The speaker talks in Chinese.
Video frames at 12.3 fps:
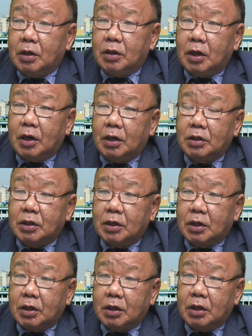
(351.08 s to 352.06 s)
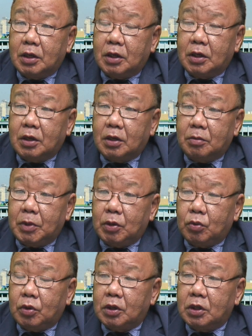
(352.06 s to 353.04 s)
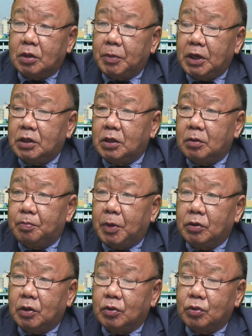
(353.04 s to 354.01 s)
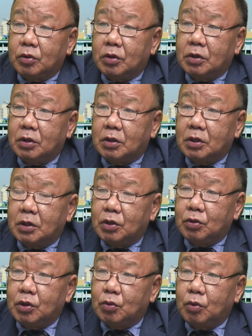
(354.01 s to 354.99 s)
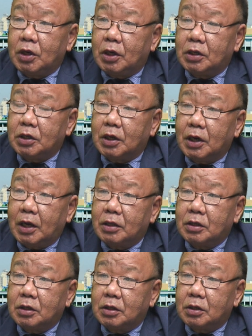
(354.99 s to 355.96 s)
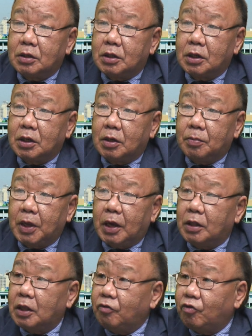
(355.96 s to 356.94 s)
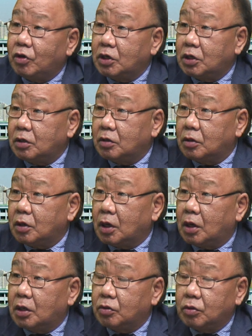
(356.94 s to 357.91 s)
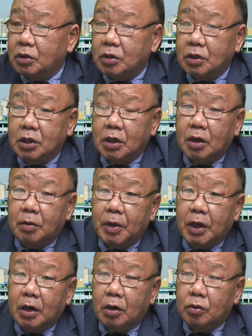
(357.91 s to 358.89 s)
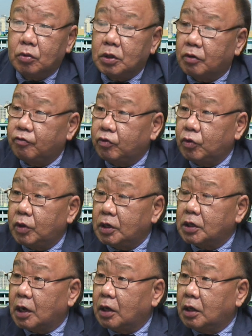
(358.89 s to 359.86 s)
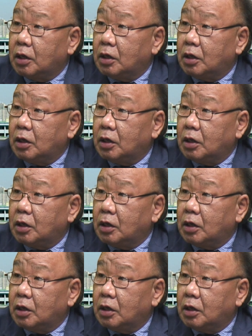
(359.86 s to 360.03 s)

当然这个美国的媒体报道说是这个就是为了这个来自这个北韩的一封信啊，就是这个北韩劳动党副委员长